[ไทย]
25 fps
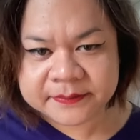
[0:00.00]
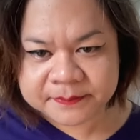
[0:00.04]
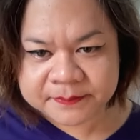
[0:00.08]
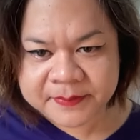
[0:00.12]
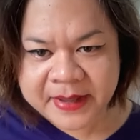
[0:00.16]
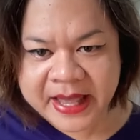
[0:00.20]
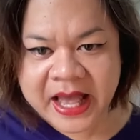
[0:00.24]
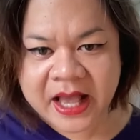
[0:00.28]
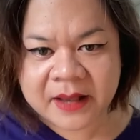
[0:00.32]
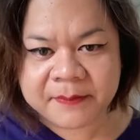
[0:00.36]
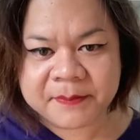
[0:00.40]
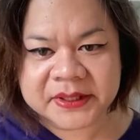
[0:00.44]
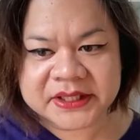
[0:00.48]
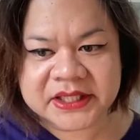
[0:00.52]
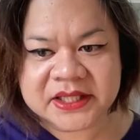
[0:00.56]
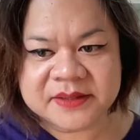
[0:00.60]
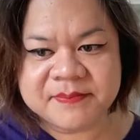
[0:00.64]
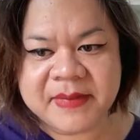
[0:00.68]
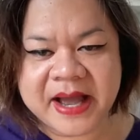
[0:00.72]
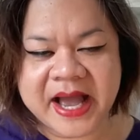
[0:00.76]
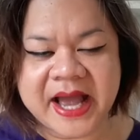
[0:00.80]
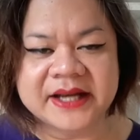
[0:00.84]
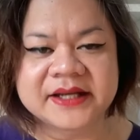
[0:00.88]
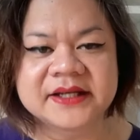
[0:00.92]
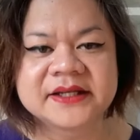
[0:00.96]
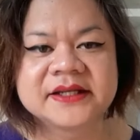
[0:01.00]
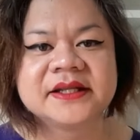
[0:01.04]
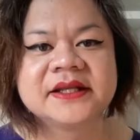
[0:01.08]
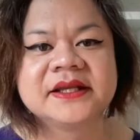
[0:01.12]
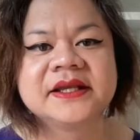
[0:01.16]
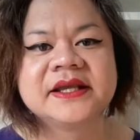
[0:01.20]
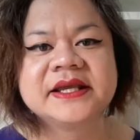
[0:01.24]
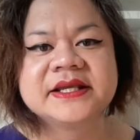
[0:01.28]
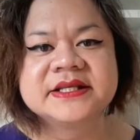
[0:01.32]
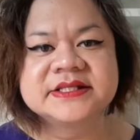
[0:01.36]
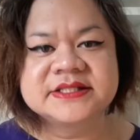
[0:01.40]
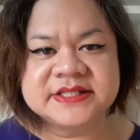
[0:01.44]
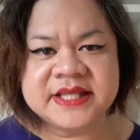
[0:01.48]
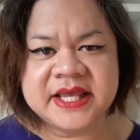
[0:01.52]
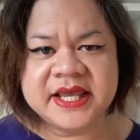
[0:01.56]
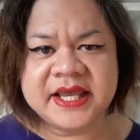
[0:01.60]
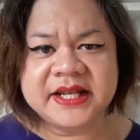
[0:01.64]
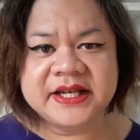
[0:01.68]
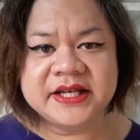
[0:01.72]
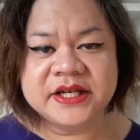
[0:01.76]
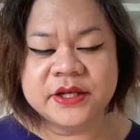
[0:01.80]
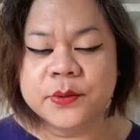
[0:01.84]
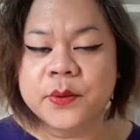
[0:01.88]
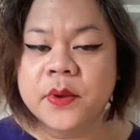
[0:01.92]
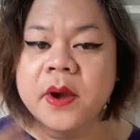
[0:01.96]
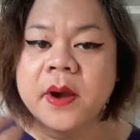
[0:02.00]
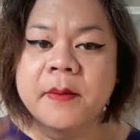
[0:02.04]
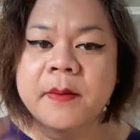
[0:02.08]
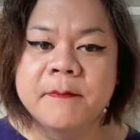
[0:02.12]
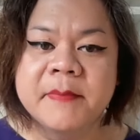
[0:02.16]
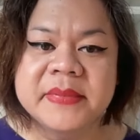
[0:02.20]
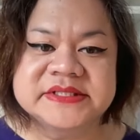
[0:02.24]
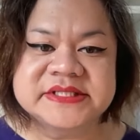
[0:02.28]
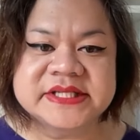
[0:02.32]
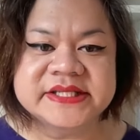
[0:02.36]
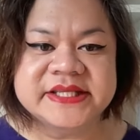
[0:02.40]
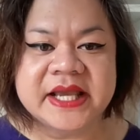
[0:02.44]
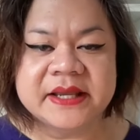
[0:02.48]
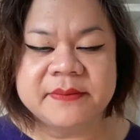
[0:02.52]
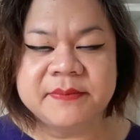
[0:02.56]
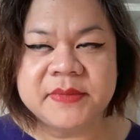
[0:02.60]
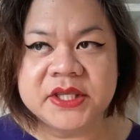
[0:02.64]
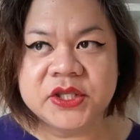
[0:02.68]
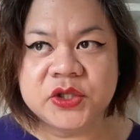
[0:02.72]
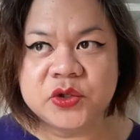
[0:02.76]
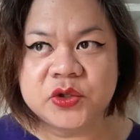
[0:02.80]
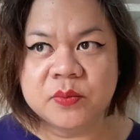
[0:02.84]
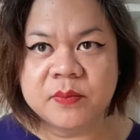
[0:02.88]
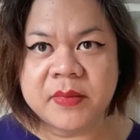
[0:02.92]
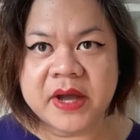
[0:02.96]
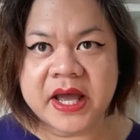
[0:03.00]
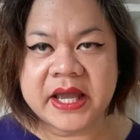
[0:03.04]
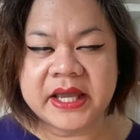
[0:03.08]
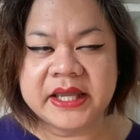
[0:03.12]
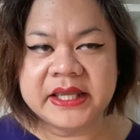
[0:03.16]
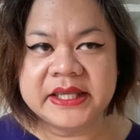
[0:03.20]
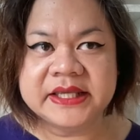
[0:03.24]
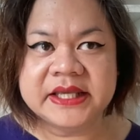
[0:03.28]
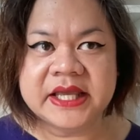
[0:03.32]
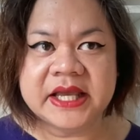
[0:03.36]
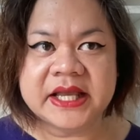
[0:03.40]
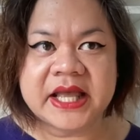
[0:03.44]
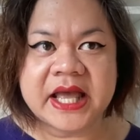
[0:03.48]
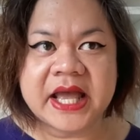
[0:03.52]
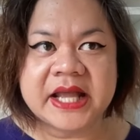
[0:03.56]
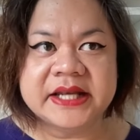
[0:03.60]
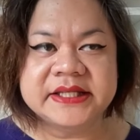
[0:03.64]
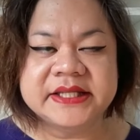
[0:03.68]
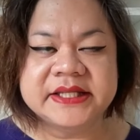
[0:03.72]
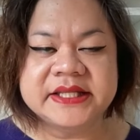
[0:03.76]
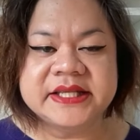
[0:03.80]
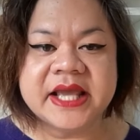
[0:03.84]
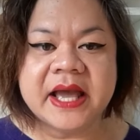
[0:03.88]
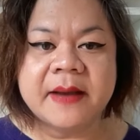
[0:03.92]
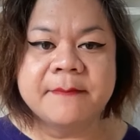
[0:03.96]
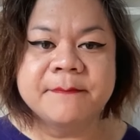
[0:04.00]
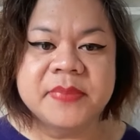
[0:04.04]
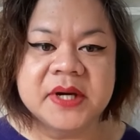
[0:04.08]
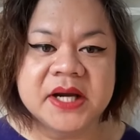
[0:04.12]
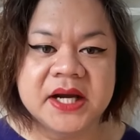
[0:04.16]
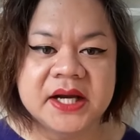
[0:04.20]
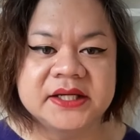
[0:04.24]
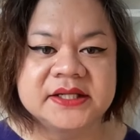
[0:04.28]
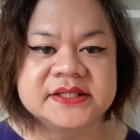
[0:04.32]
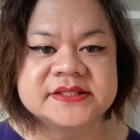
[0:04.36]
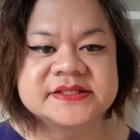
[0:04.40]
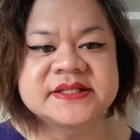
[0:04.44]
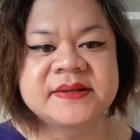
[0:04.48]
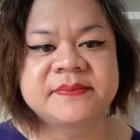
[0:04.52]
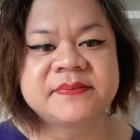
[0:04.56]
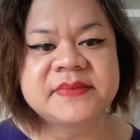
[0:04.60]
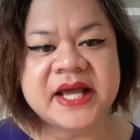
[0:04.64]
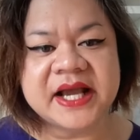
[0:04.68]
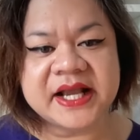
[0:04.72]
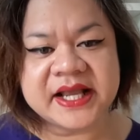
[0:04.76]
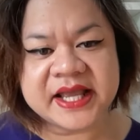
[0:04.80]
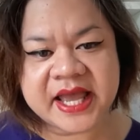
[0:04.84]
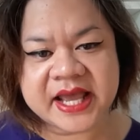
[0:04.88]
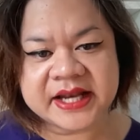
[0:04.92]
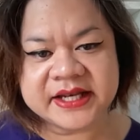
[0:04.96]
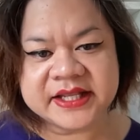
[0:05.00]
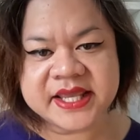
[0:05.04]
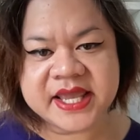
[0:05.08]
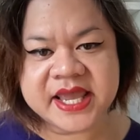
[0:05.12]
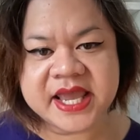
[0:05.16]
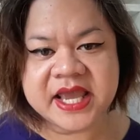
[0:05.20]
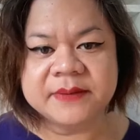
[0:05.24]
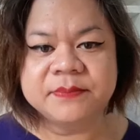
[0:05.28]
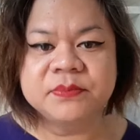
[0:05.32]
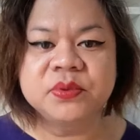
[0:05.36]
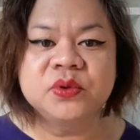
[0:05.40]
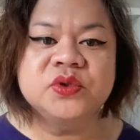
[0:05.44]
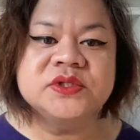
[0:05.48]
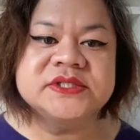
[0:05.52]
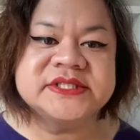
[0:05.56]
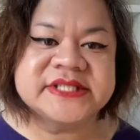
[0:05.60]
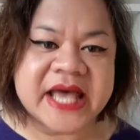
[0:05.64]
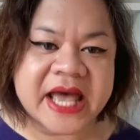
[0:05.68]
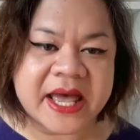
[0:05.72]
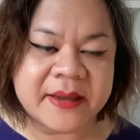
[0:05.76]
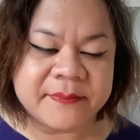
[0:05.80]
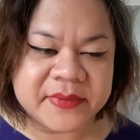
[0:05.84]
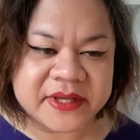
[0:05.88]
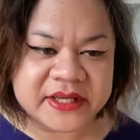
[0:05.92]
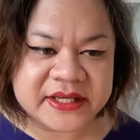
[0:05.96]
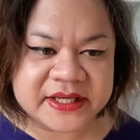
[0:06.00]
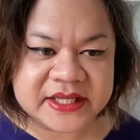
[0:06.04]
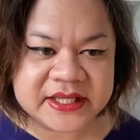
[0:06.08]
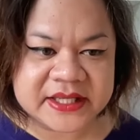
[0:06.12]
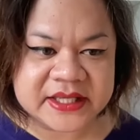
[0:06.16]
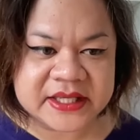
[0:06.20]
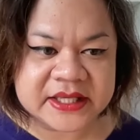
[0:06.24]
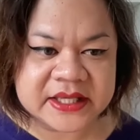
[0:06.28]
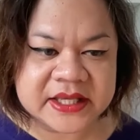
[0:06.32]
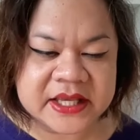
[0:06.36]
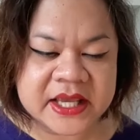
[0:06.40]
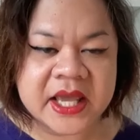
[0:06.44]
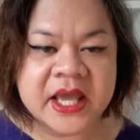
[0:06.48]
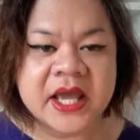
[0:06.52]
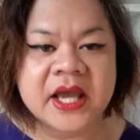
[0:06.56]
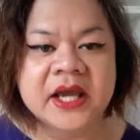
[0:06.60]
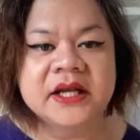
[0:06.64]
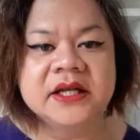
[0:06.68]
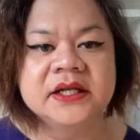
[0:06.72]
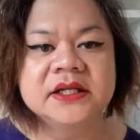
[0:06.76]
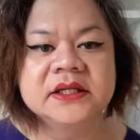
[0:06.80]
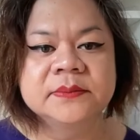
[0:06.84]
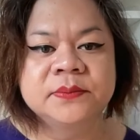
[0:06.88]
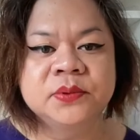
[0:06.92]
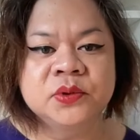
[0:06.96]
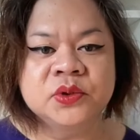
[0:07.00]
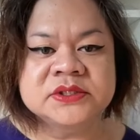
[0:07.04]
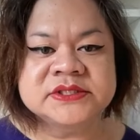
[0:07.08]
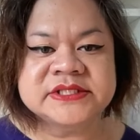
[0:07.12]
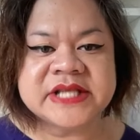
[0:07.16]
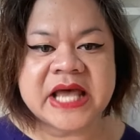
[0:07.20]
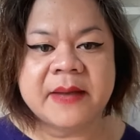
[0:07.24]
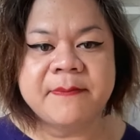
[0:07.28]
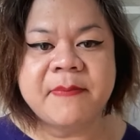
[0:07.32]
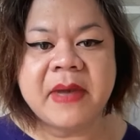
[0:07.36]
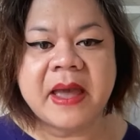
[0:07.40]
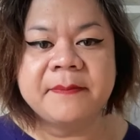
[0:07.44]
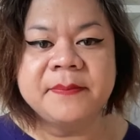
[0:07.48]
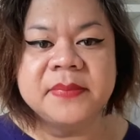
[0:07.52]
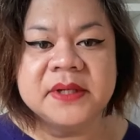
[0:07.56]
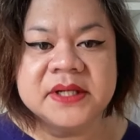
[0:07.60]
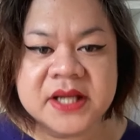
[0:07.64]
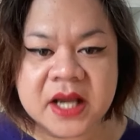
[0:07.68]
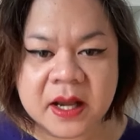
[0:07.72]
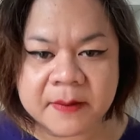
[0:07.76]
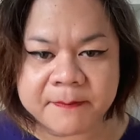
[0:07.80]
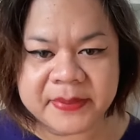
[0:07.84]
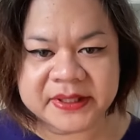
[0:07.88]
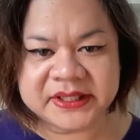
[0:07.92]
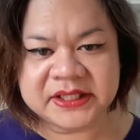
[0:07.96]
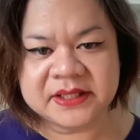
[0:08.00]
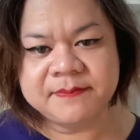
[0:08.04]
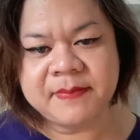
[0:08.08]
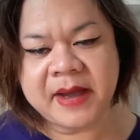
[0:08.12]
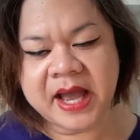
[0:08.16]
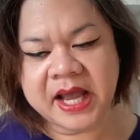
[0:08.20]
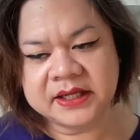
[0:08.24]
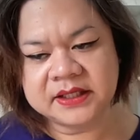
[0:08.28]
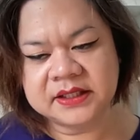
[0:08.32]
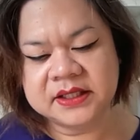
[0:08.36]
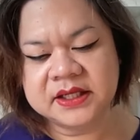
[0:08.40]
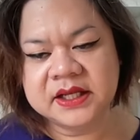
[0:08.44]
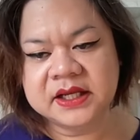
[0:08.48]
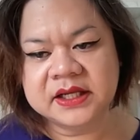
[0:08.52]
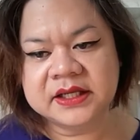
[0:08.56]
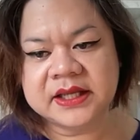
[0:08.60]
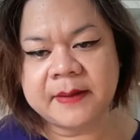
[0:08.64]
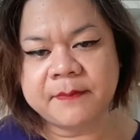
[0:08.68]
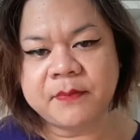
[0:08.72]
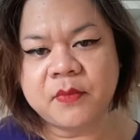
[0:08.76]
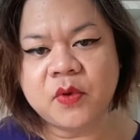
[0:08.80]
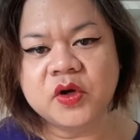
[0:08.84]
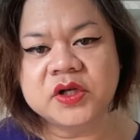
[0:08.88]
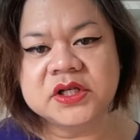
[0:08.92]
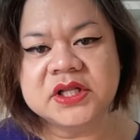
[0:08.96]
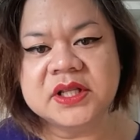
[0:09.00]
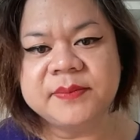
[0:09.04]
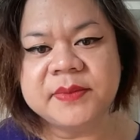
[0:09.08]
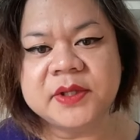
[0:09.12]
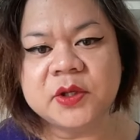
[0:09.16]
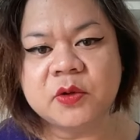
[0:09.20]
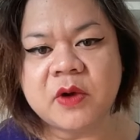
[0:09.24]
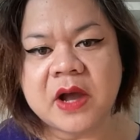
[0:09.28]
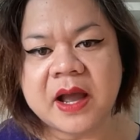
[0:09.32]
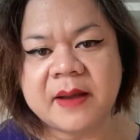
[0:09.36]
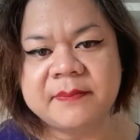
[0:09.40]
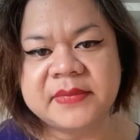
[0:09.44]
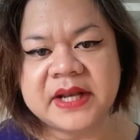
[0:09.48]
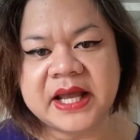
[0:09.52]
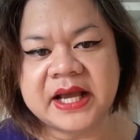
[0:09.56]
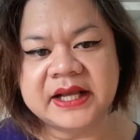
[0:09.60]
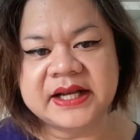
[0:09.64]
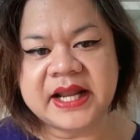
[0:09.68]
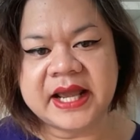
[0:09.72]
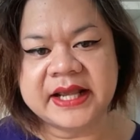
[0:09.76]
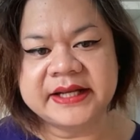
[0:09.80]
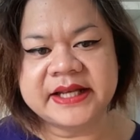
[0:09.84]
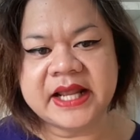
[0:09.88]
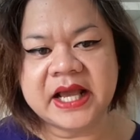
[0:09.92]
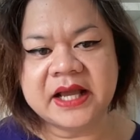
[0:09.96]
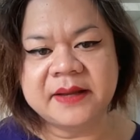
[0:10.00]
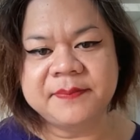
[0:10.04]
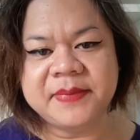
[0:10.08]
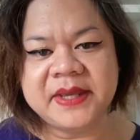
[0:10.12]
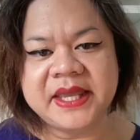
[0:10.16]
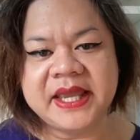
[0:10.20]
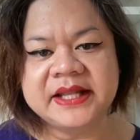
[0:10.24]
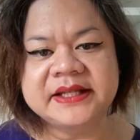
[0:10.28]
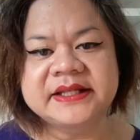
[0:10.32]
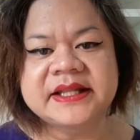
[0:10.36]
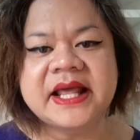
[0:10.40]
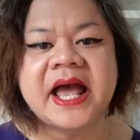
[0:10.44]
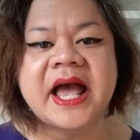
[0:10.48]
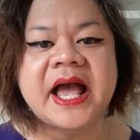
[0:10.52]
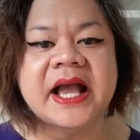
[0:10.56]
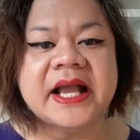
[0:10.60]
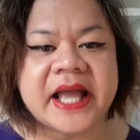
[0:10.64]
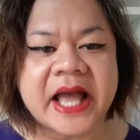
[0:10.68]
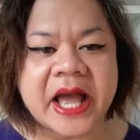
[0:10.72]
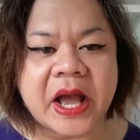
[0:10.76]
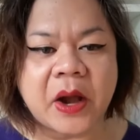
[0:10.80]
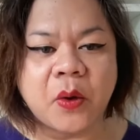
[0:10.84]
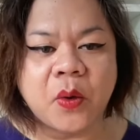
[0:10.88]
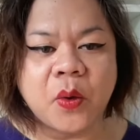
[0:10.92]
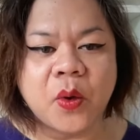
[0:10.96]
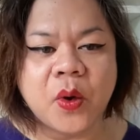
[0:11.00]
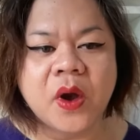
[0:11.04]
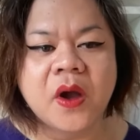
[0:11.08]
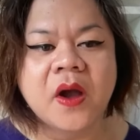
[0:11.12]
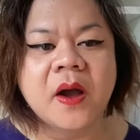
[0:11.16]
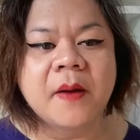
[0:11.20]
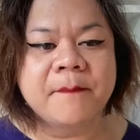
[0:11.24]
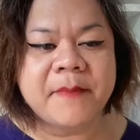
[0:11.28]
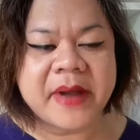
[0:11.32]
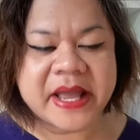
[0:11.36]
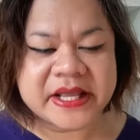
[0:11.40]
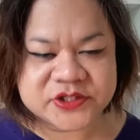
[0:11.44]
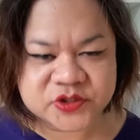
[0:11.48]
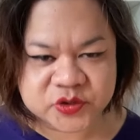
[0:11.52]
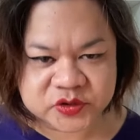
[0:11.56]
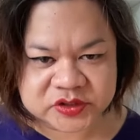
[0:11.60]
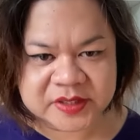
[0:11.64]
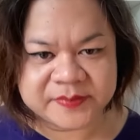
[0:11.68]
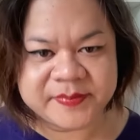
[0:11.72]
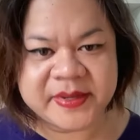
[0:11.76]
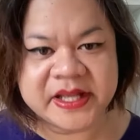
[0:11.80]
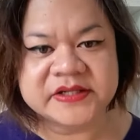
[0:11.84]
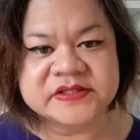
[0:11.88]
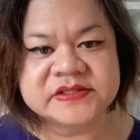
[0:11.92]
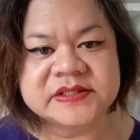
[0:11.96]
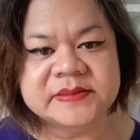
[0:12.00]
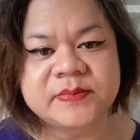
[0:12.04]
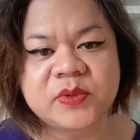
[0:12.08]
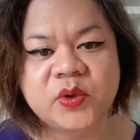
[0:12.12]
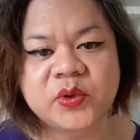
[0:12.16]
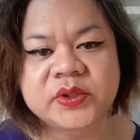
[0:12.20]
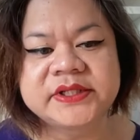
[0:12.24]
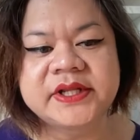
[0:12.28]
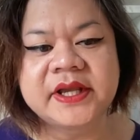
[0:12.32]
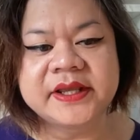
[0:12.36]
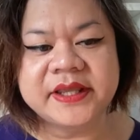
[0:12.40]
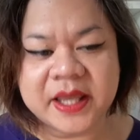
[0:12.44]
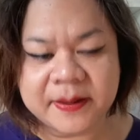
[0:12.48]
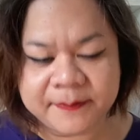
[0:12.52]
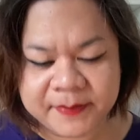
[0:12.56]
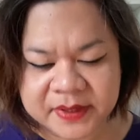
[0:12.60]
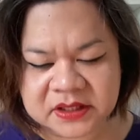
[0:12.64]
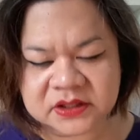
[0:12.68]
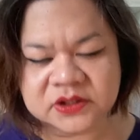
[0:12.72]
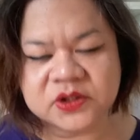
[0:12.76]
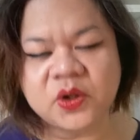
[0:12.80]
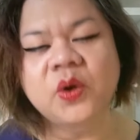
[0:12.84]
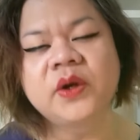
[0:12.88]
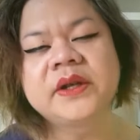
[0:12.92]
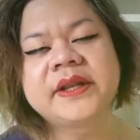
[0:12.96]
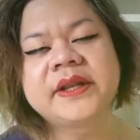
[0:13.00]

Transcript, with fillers: ภาคปฏิบัติเช่นมันจะยังมีอยู่ไหมกับการที่อำเภอหรือสำนักงานเขตพูดจาไม่ดีหรือพูดจาแบบเลือกปฏิบัติกับคนที่มีความหลากหลายทางเพศถ้าเขาไปจดทะเบียนสมรสอย่างนี้เป็นต้น